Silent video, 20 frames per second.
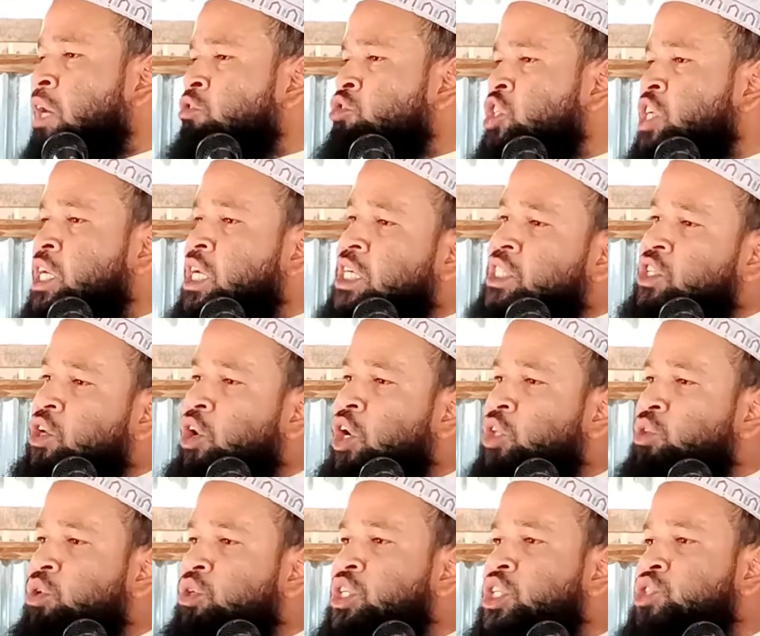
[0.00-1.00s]
মানুষের কাছে
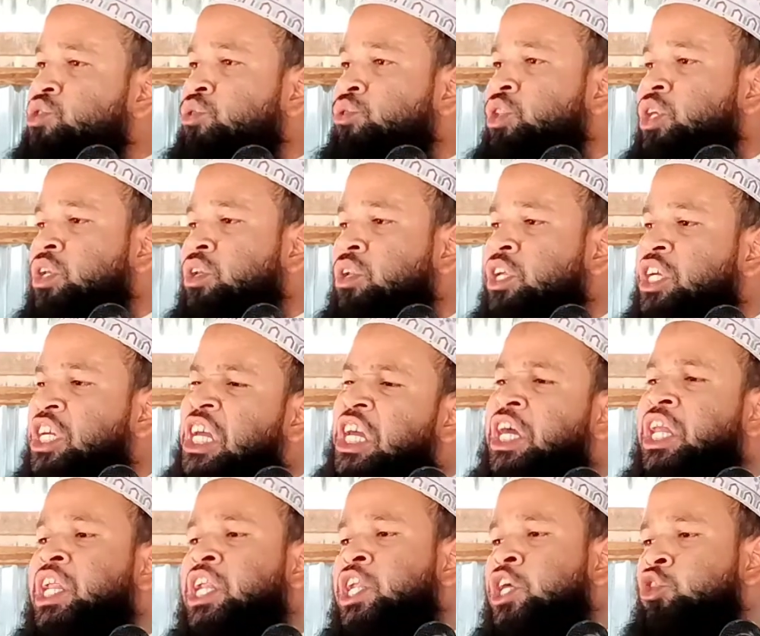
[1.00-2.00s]
হয়তো কিছুদিন
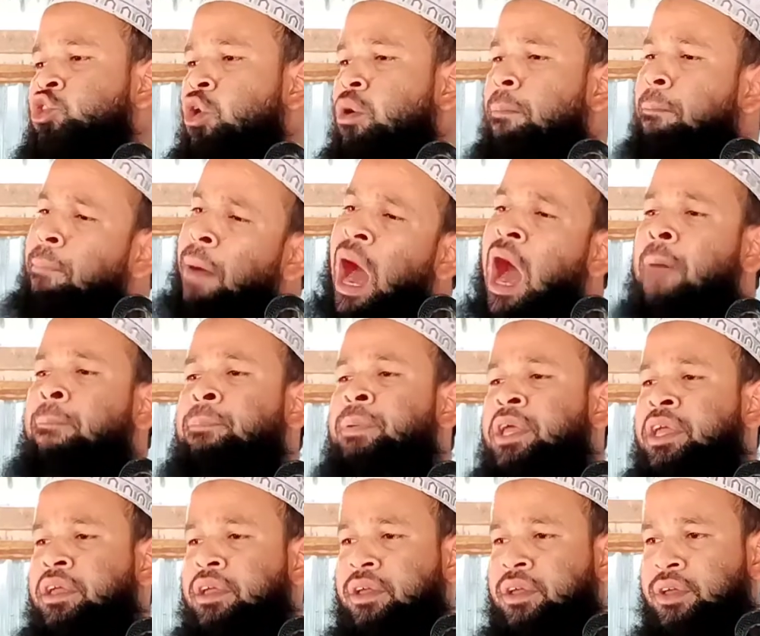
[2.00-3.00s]
ঘৃণিত
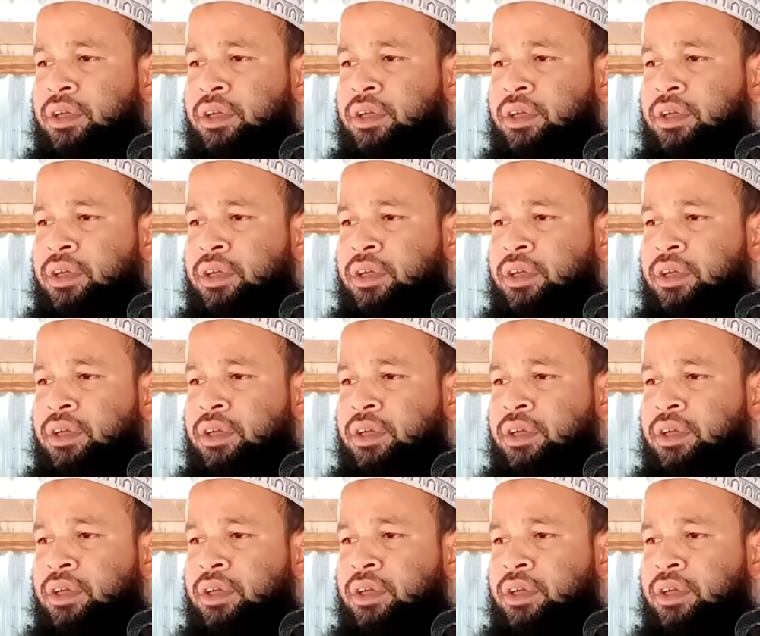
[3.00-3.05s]
পাপি